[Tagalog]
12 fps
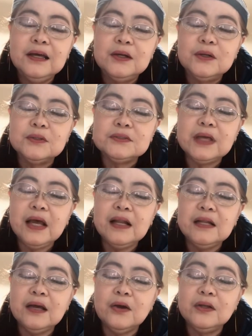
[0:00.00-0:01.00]

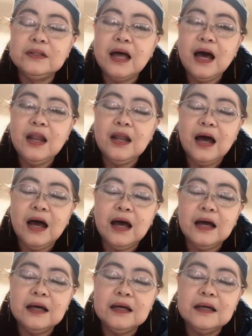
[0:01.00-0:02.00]
Rochelle Negondala.
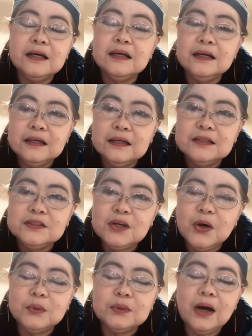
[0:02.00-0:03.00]

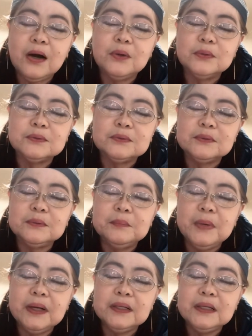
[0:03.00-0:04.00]
Shout out.
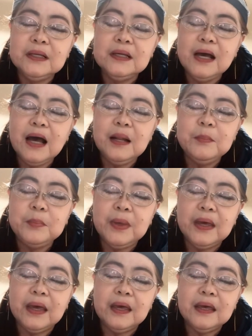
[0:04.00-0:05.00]
Marie
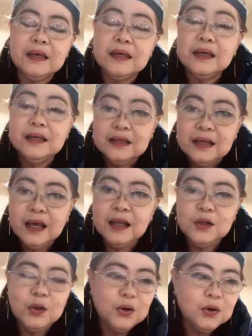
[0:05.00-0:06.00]
Galbe.
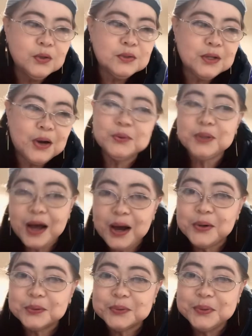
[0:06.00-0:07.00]
Hello, shout
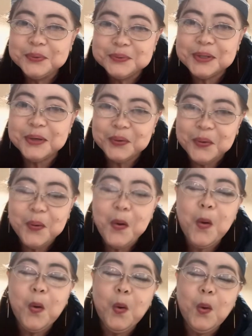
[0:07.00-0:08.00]
out sa iyo.
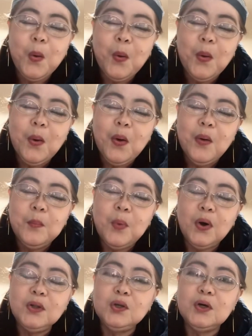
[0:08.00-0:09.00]

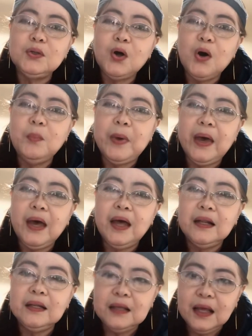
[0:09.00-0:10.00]
Poldo
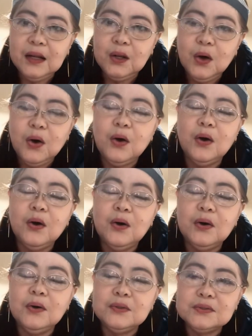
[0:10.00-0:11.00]
Dobel,
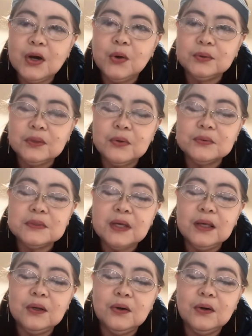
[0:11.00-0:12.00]
hello. Shoutout
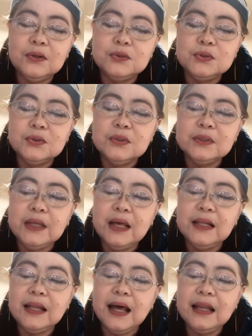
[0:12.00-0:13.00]
sa'yo. June
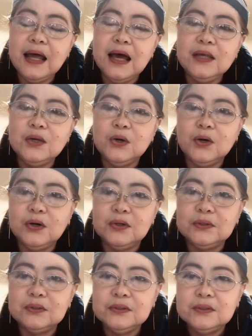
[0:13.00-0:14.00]
Del
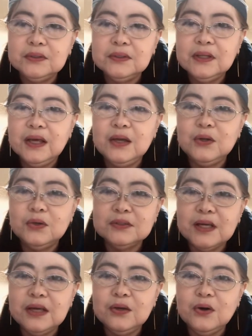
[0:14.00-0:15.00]
Alayon, hello
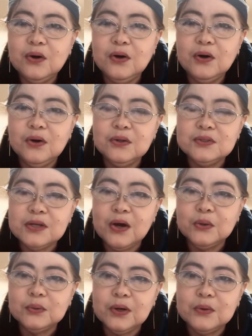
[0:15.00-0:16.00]
sa'yo.
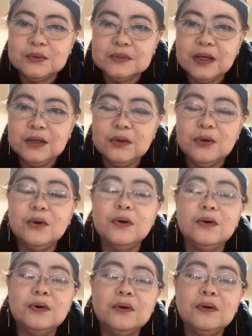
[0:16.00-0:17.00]
Shoutout
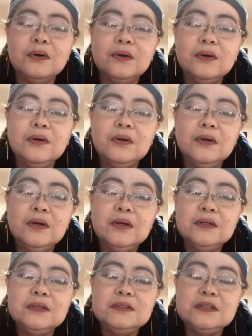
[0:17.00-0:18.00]
sa'yo.
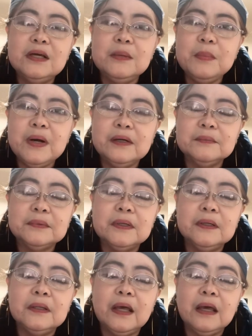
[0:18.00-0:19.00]
Jim
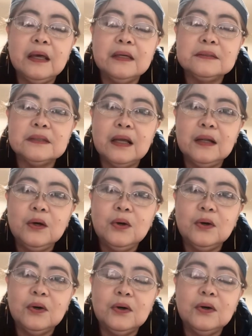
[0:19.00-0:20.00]
Martinez,
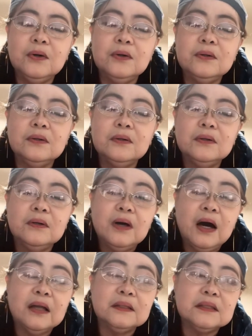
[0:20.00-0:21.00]
hello.
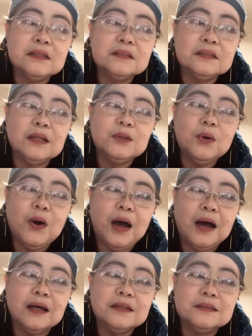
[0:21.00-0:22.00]
Artista to
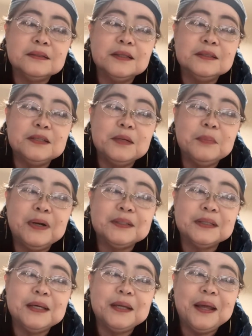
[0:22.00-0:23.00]
ah, si Jim
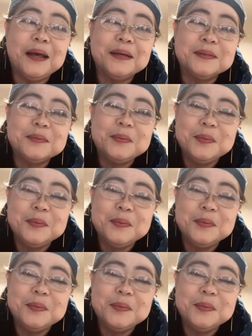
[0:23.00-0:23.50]
Martinez.